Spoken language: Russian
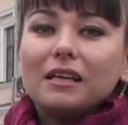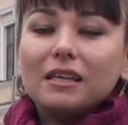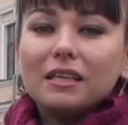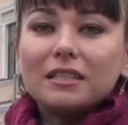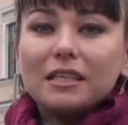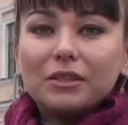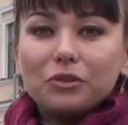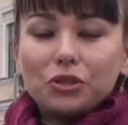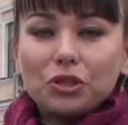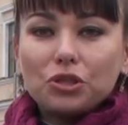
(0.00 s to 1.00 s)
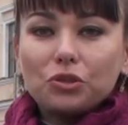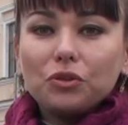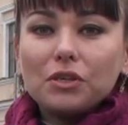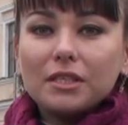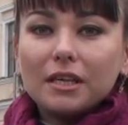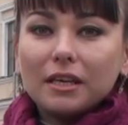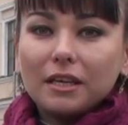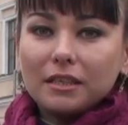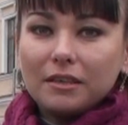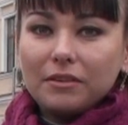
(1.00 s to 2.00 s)
И следующее, что нельзя
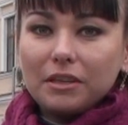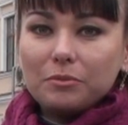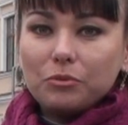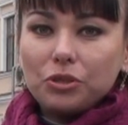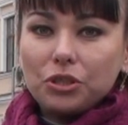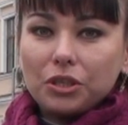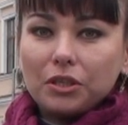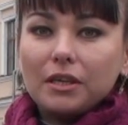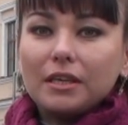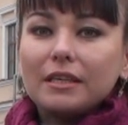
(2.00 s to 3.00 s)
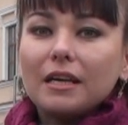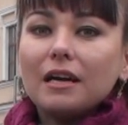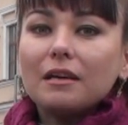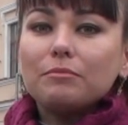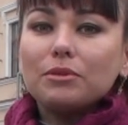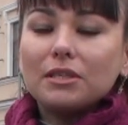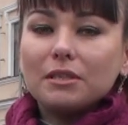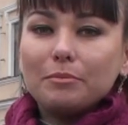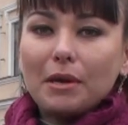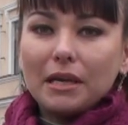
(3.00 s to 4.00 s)
говорить мужчине. Я без
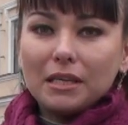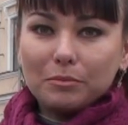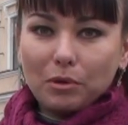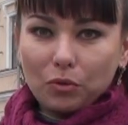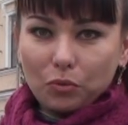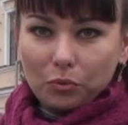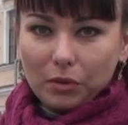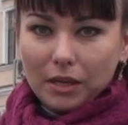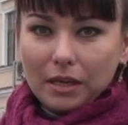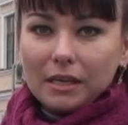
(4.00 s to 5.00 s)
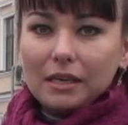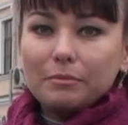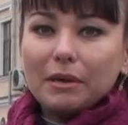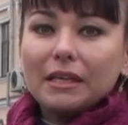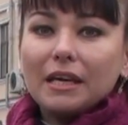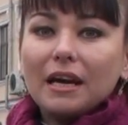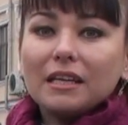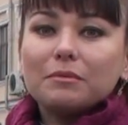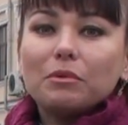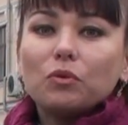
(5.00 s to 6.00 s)
тебя не могу. Либо я
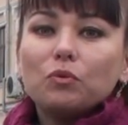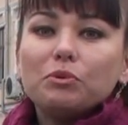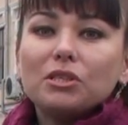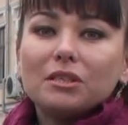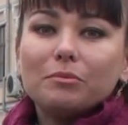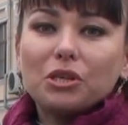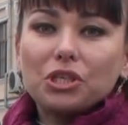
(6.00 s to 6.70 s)
не могу без тебя